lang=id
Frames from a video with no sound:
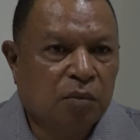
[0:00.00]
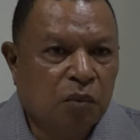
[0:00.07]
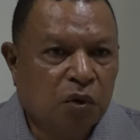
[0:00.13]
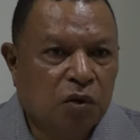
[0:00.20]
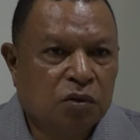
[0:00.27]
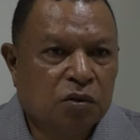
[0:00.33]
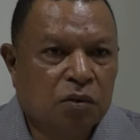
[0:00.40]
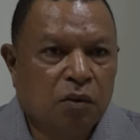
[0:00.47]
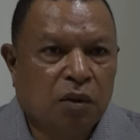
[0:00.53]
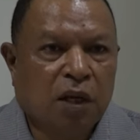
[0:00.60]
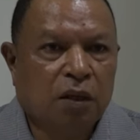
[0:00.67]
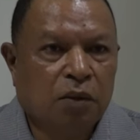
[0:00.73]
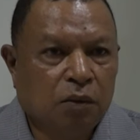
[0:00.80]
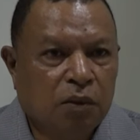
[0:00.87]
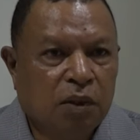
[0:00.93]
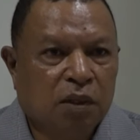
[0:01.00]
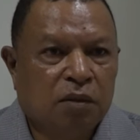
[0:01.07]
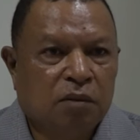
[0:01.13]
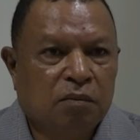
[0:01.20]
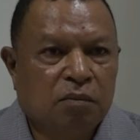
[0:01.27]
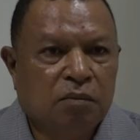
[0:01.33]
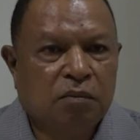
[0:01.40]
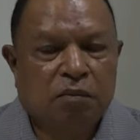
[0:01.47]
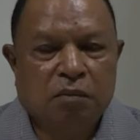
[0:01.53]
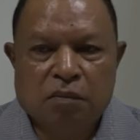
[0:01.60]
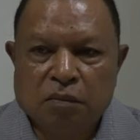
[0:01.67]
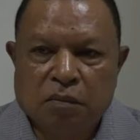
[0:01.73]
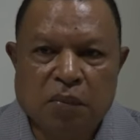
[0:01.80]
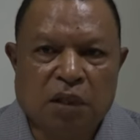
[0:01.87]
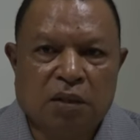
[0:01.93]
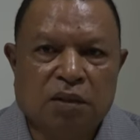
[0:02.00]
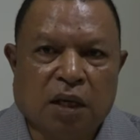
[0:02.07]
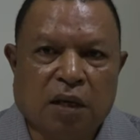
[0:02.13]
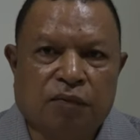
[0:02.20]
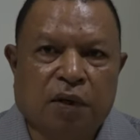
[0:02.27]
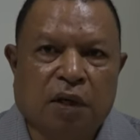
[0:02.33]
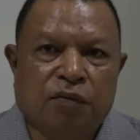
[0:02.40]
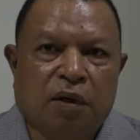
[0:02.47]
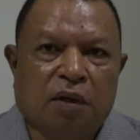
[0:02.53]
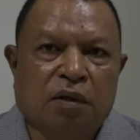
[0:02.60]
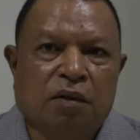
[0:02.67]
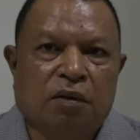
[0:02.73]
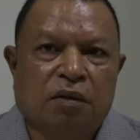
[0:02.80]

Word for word: hamos loraik udang be sa fila falle.